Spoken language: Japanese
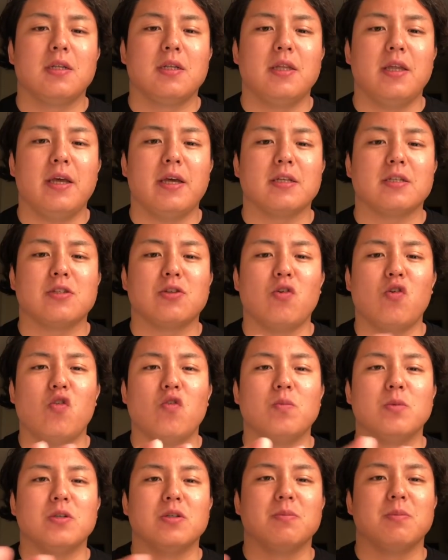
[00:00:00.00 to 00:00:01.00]
で、総
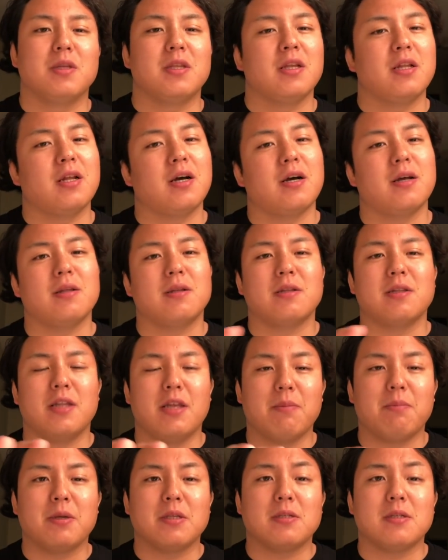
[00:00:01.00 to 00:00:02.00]
務みたいな、
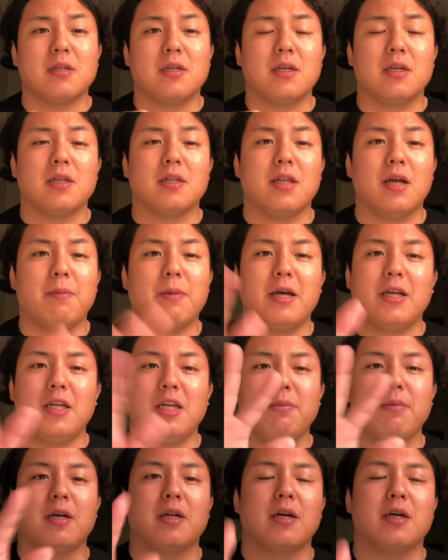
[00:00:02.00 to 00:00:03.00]
別に名前に
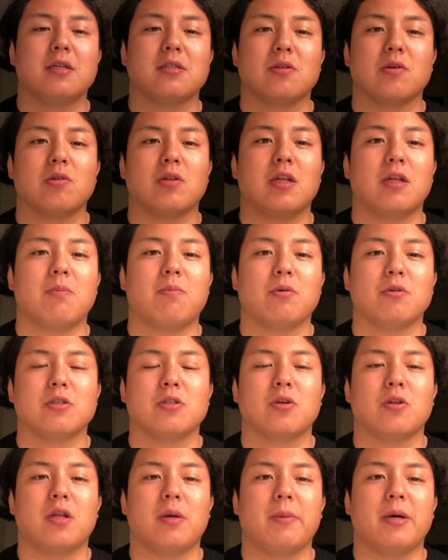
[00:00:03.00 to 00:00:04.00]
意味はないですよ。ただ
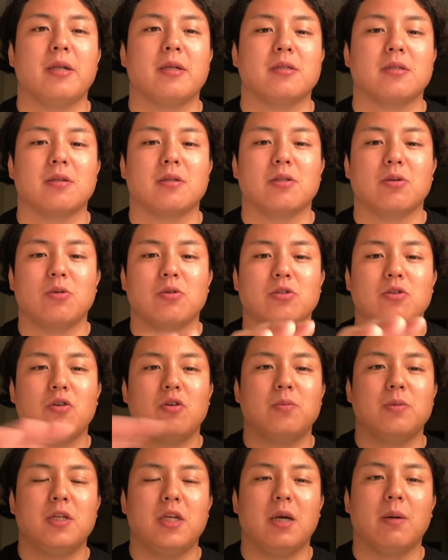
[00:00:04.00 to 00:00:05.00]
ポジションの名前ですよ。総
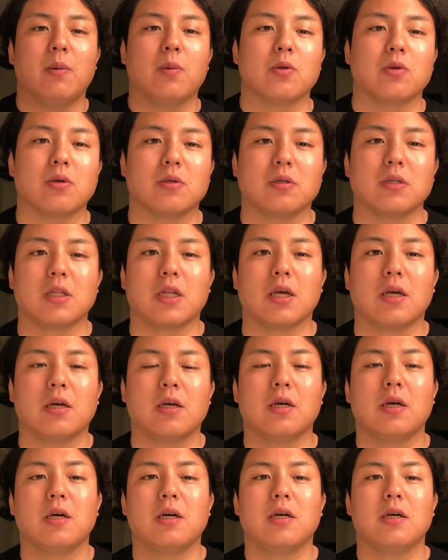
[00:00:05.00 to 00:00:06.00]
務に山本くんで。
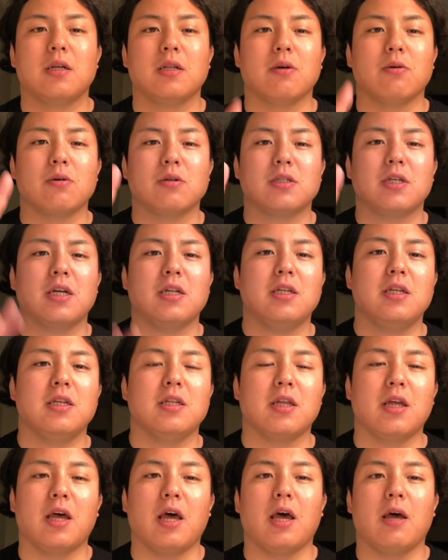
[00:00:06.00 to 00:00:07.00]
で、この3人
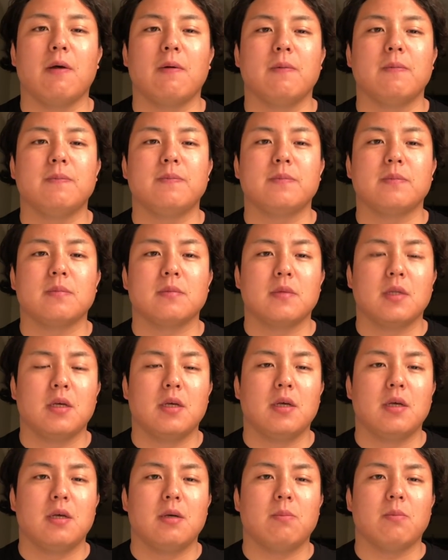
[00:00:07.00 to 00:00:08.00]
でね、
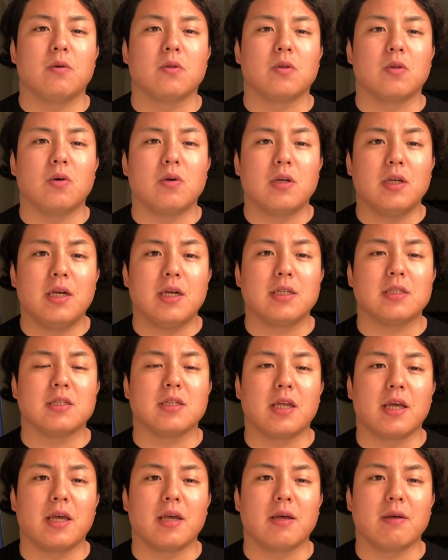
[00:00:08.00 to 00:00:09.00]
もうとりあえず
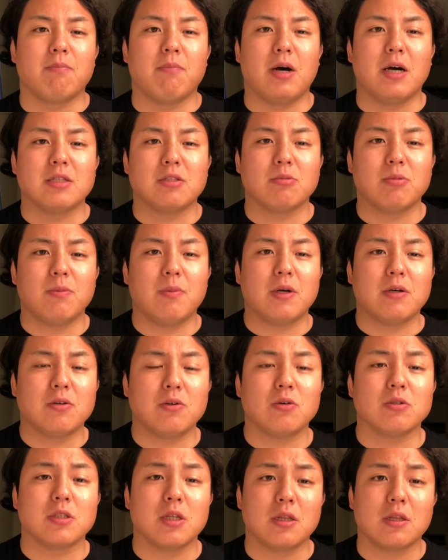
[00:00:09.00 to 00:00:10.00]
ね、遊びまく
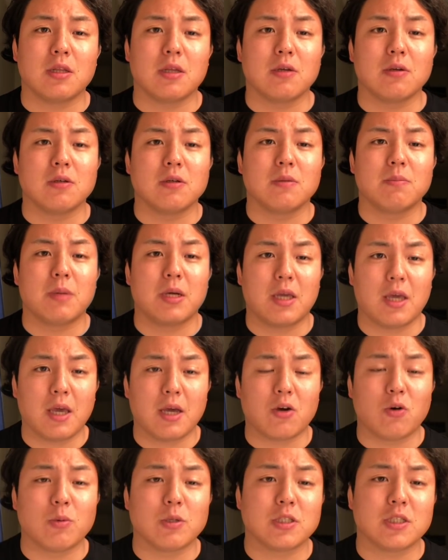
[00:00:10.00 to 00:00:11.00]
ろうぜっていう。稽
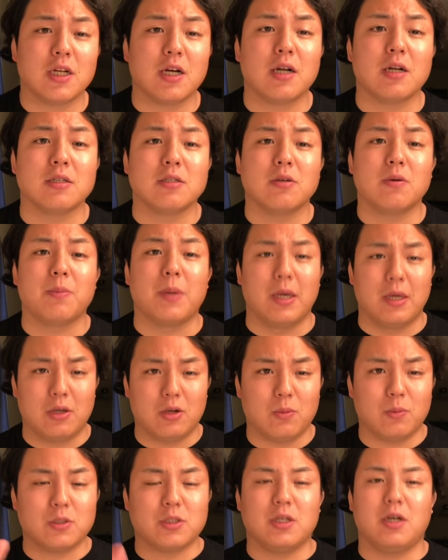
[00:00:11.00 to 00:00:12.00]
古もしながらですよ。勉
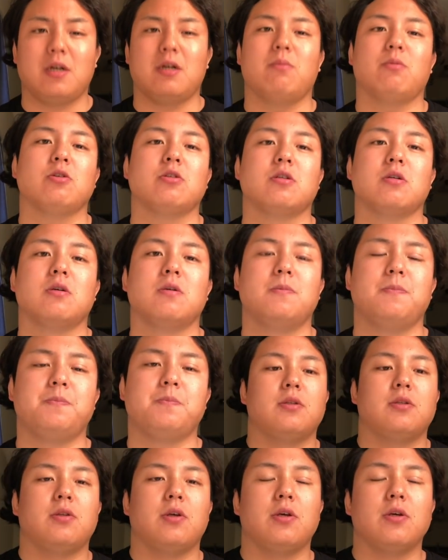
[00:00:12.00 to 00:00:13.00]
強もしながらもちろん。
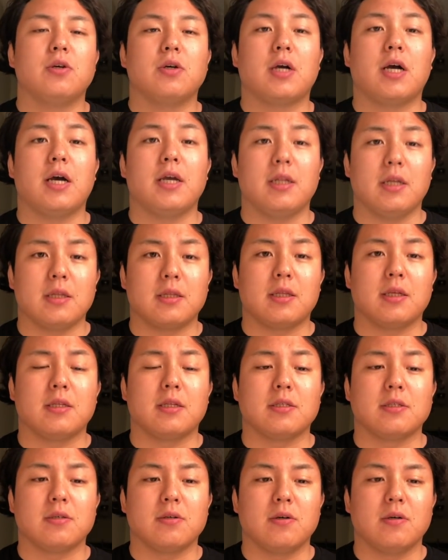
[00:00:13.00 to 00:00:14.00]
という会だったん
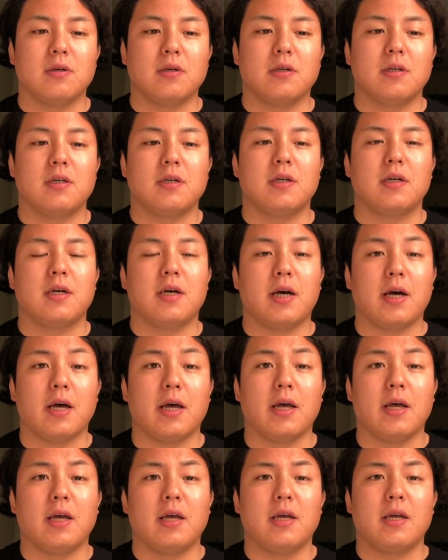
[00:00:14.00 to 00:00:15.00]
ですよ。は
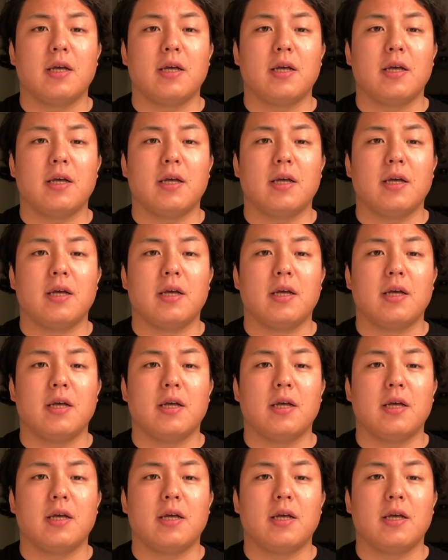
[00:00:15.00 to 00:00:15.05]
い。